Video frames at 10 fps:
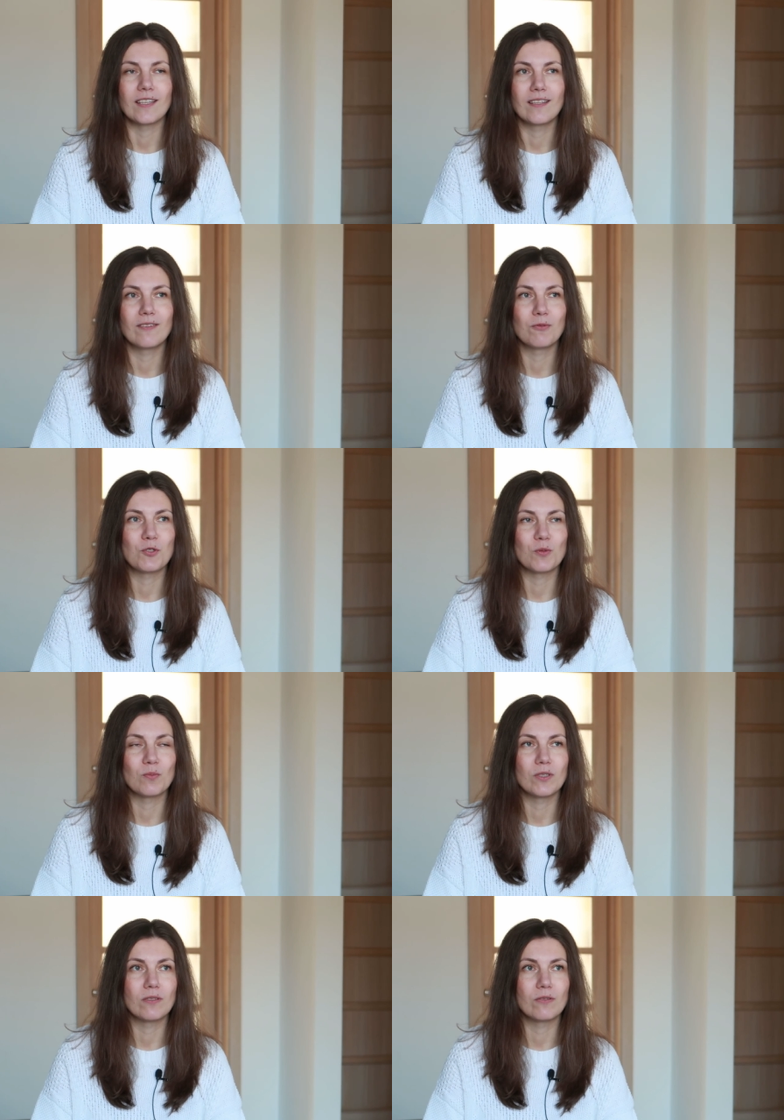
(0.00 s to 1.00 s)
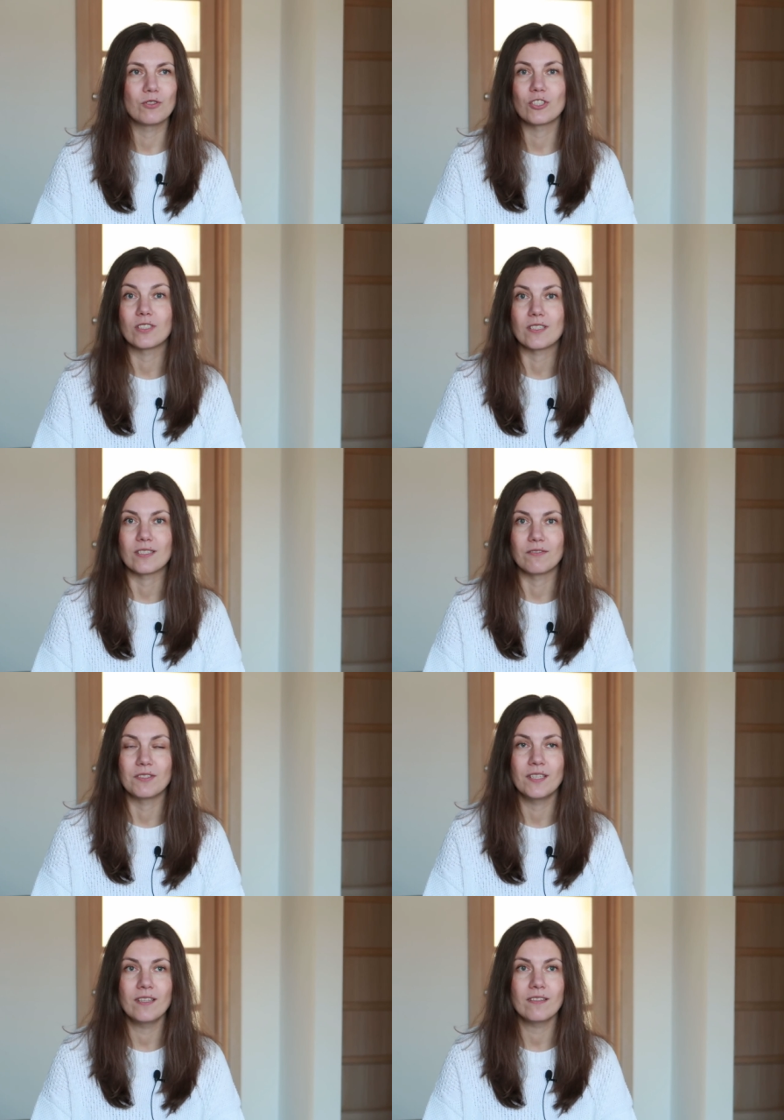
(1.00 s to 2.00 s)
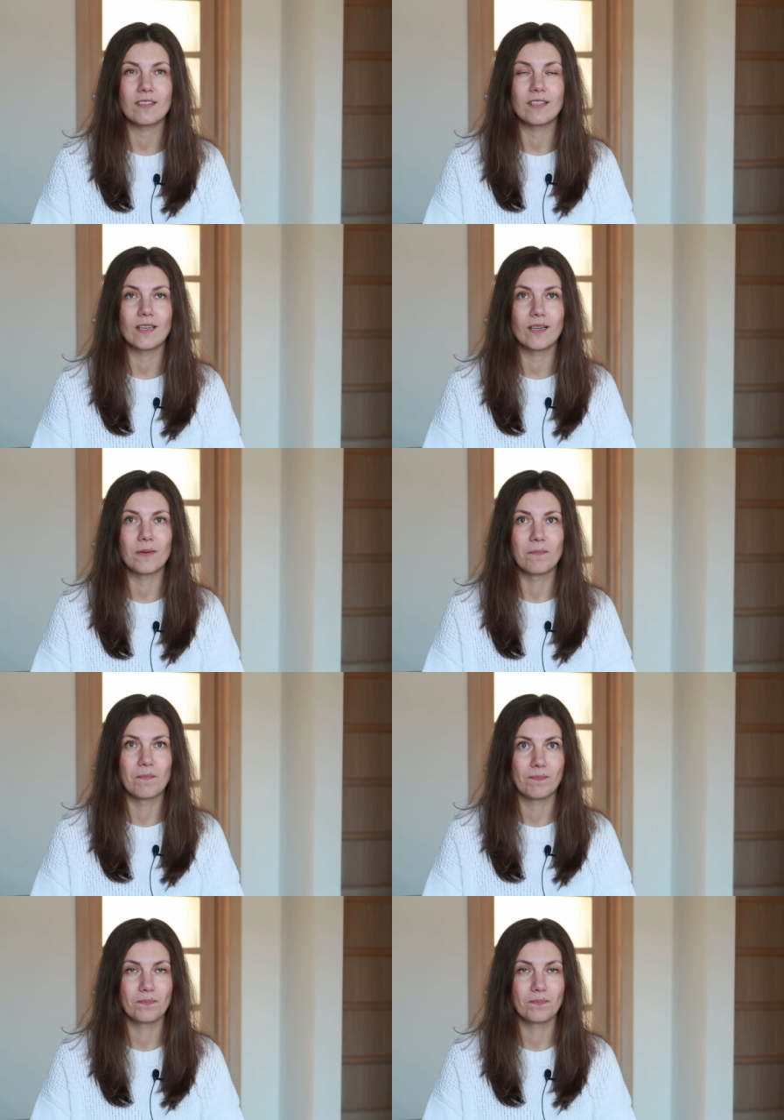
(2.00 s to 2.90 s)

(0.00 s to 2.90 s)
И, в общем, был очень красивый день. Я